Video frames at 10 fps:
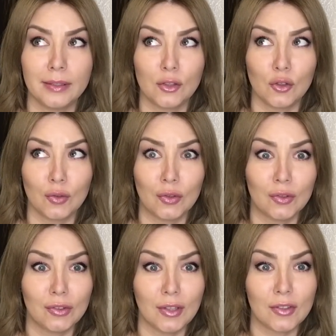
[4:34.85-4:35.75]
еще
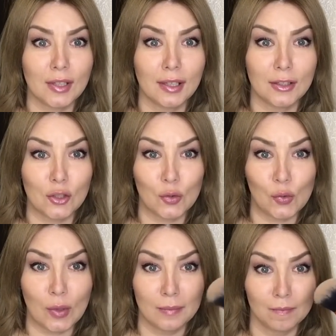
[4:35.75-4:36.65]
несколько
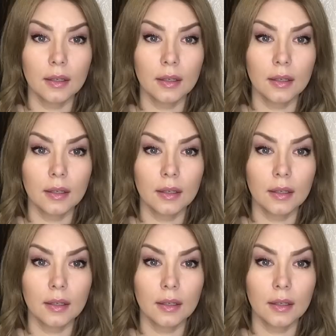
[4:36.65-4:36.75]
штук.